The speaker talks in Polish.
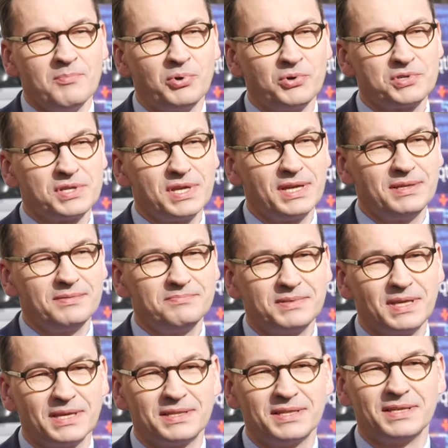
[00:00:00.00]
Później,
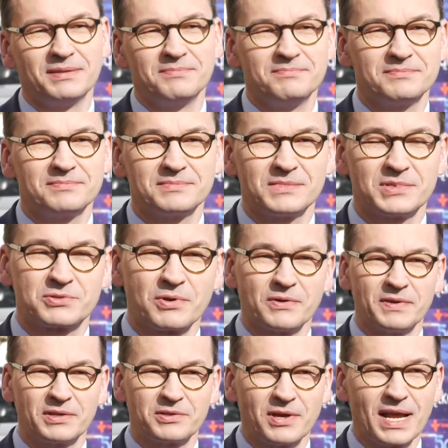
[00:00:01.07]
kiedy
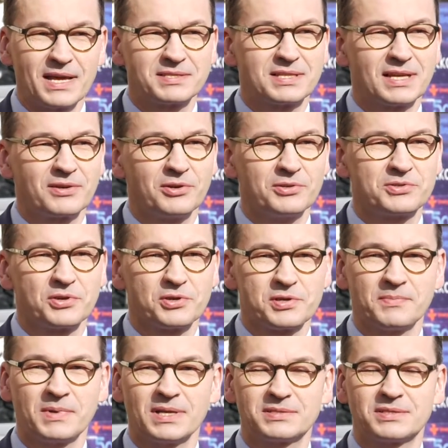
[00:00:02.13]
człowiek dorasta, kończy
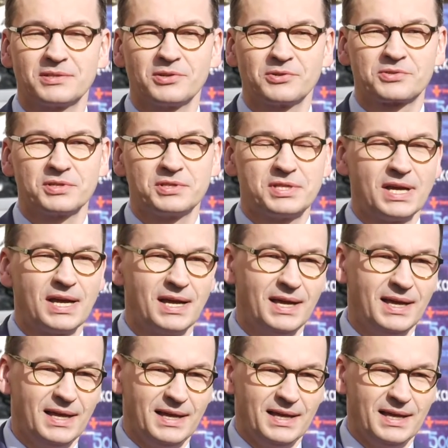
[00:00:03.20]
18 rok życia